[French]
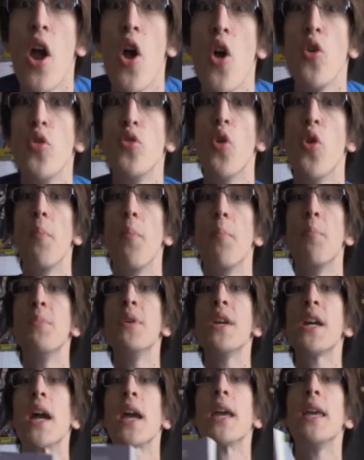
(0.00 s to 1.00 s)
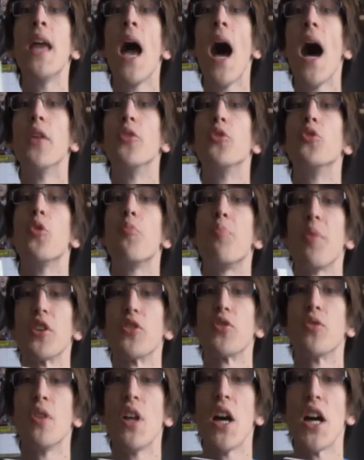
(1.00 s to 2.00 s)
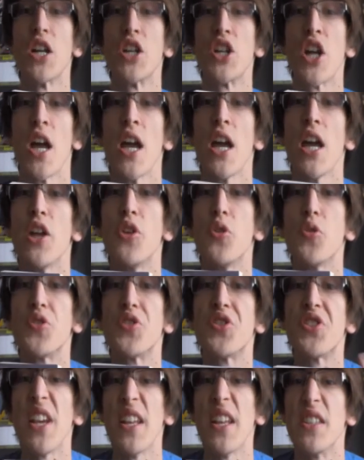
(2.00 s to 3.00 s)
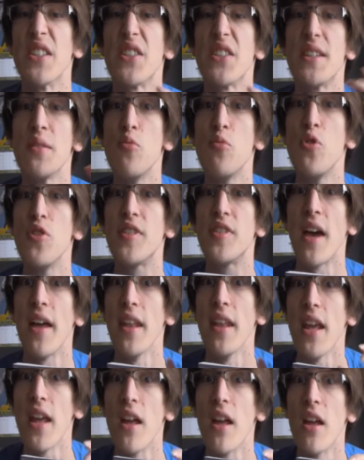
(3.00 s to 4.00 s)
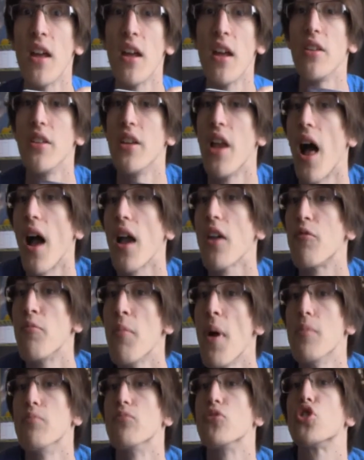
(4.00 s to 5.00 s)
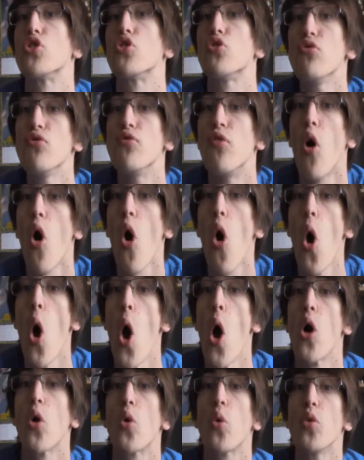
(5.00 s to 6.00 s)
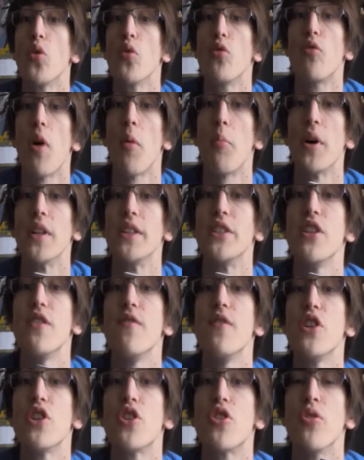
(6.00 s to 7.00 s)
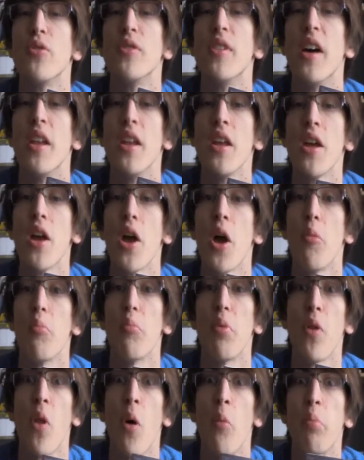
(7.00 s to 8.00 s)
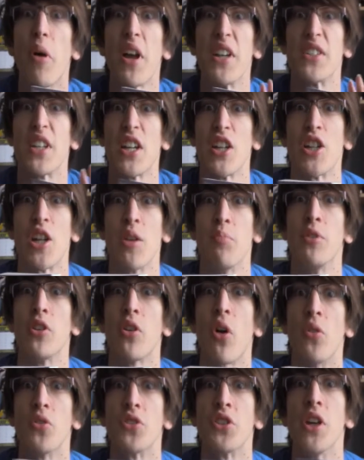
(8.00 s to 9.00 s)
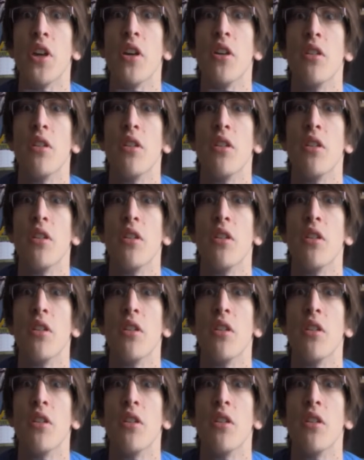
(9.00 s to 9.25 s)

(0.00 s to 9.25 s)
une myriade de personnages et de scènes simultanées. Il arrive même souvent qu'on ne voit pas Dilvish le damné pendant presque un chapitre entier.